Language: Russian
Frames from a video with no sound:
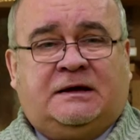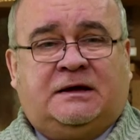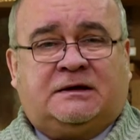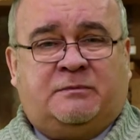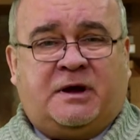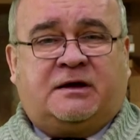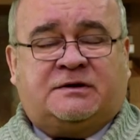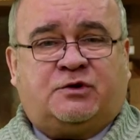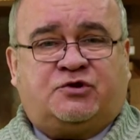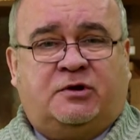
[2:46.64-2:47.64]
Это
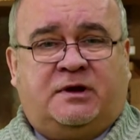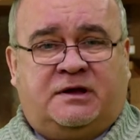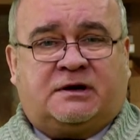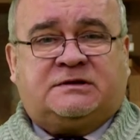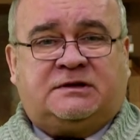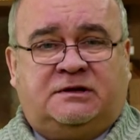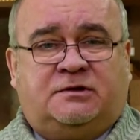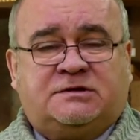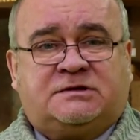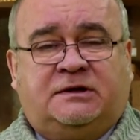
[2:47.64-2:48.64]
американские ученые Еркс и
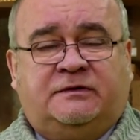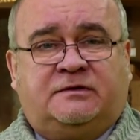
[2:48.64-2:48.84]
Дотсон